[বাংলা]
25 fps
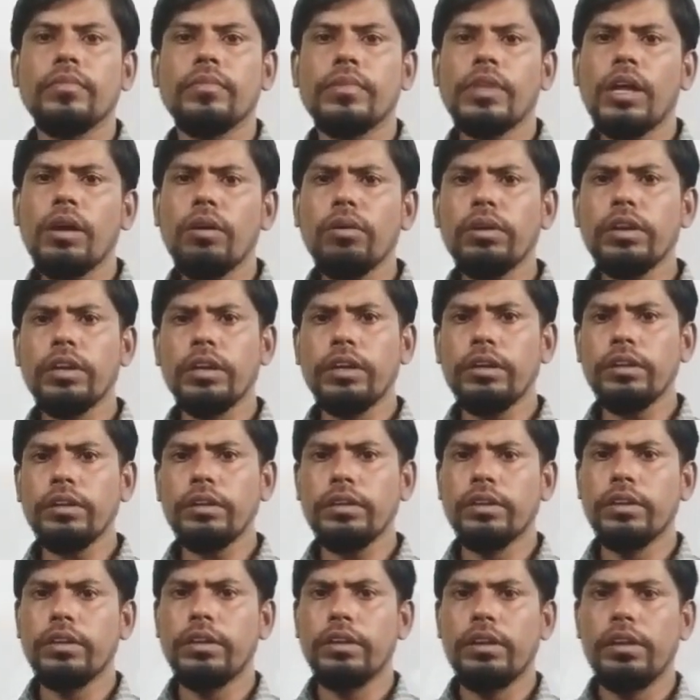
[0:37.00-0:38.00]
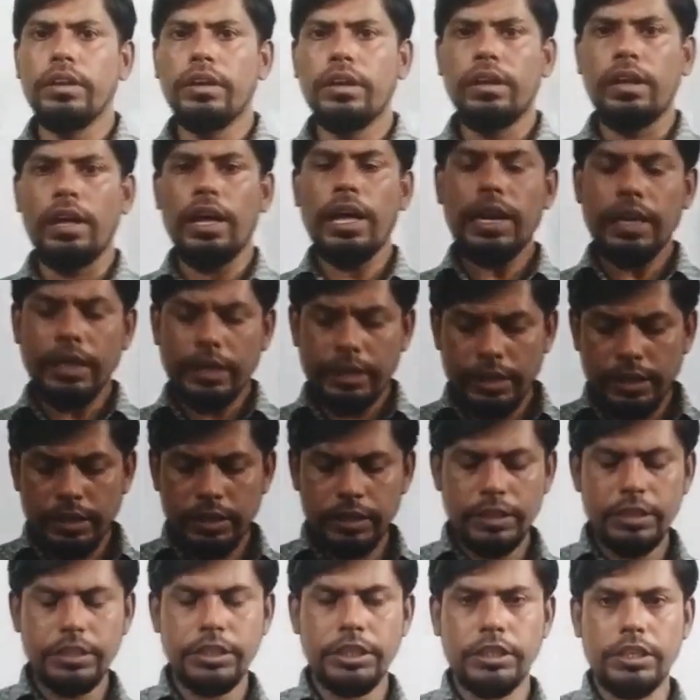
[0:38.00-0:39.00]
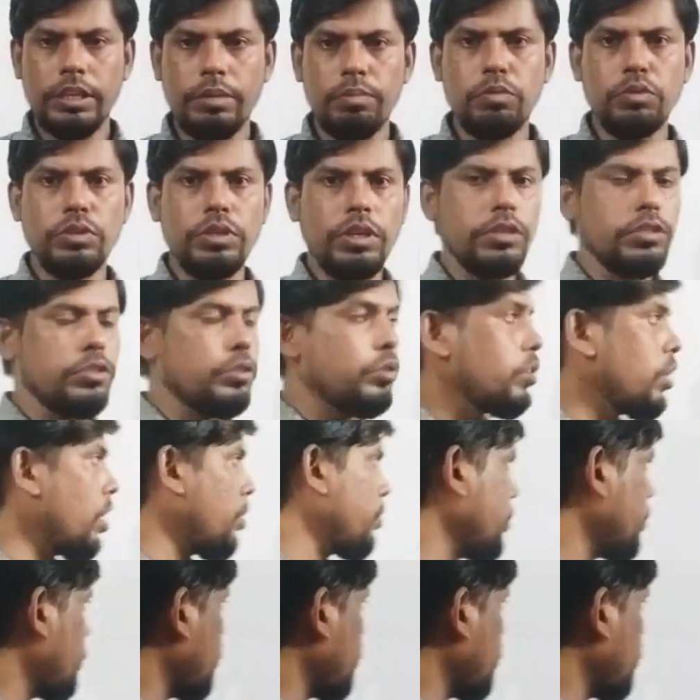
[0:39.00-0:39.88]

তাহলে অ্যালকেনকে সেটা বোঝার জন্য আমি